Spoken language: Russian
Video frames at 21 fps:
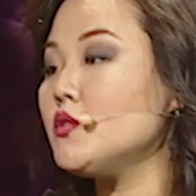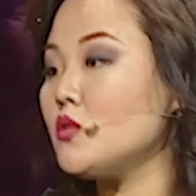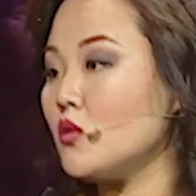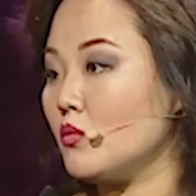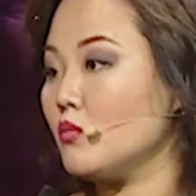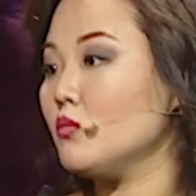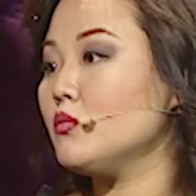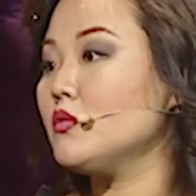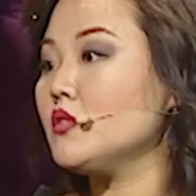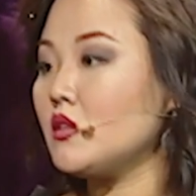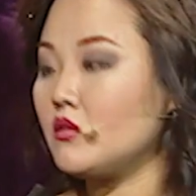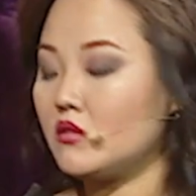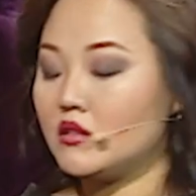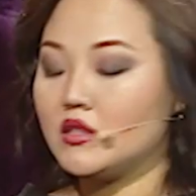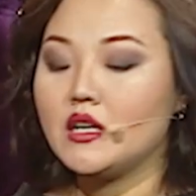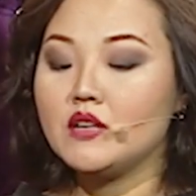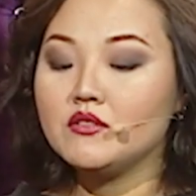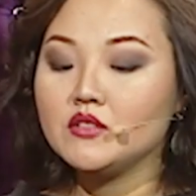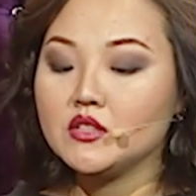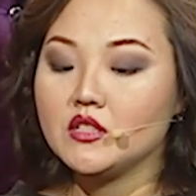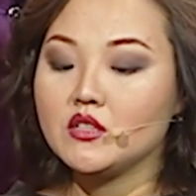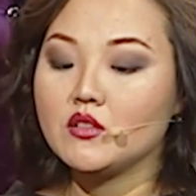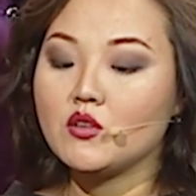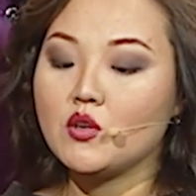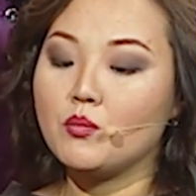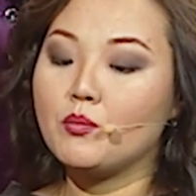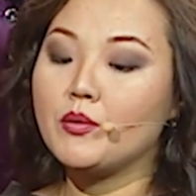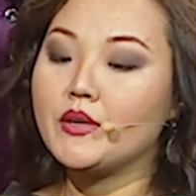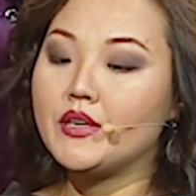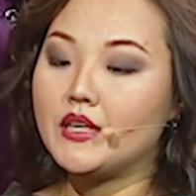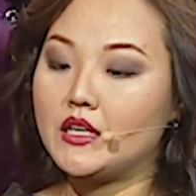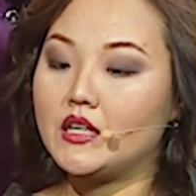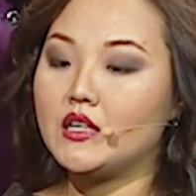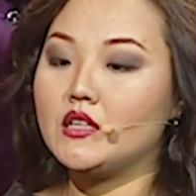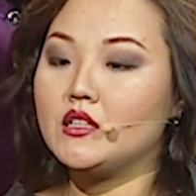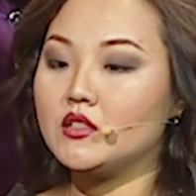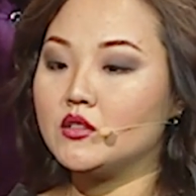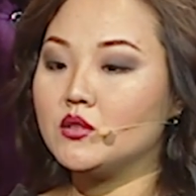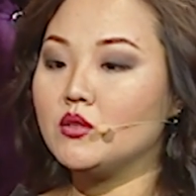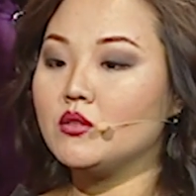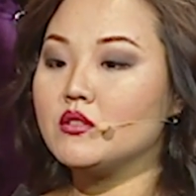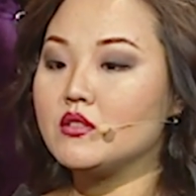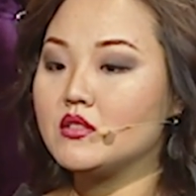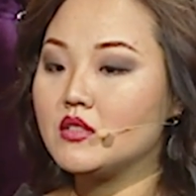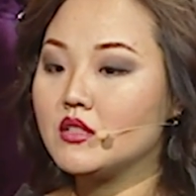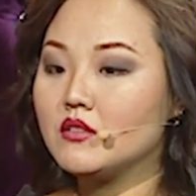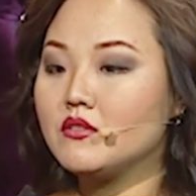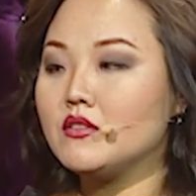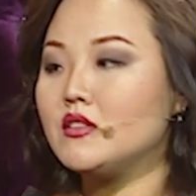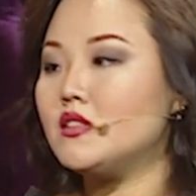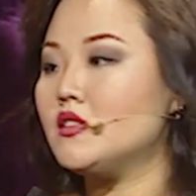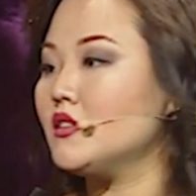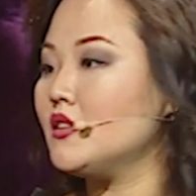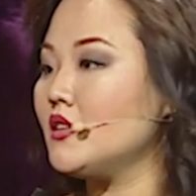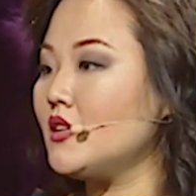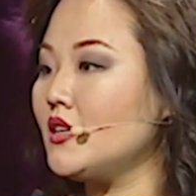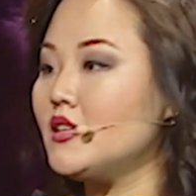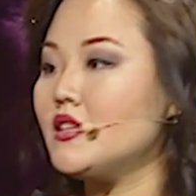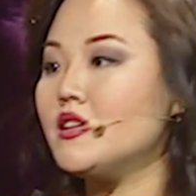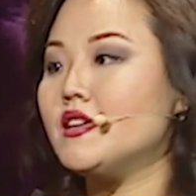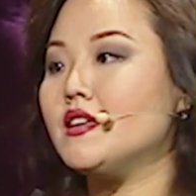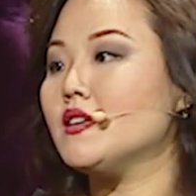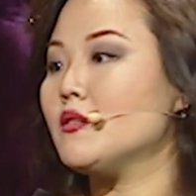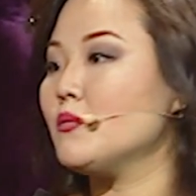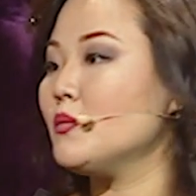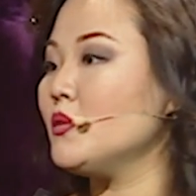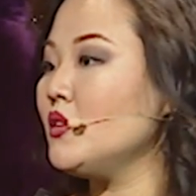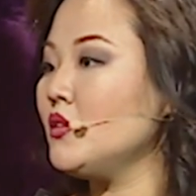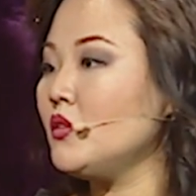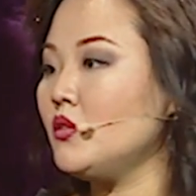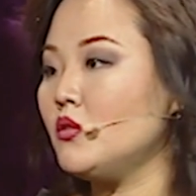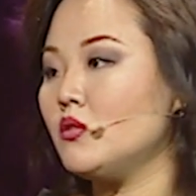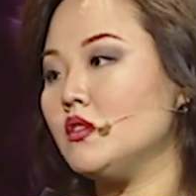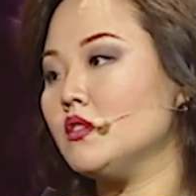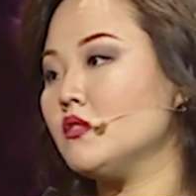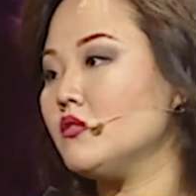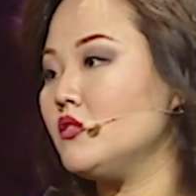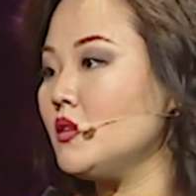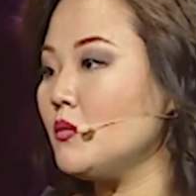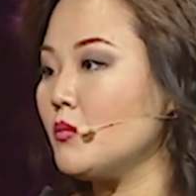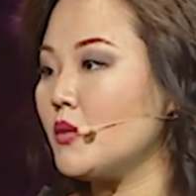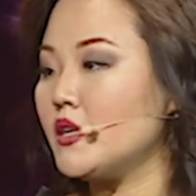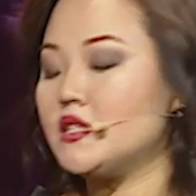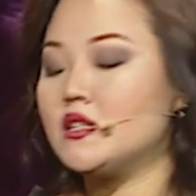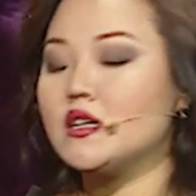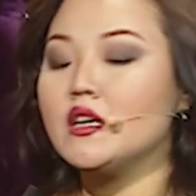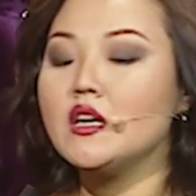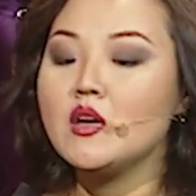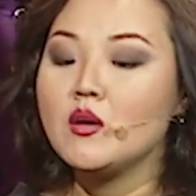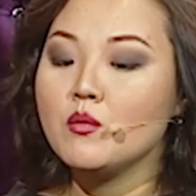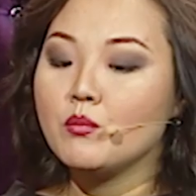идем, там главный герой, поехали, кто он, сангвиник, холерик, меланхолик, флегматик.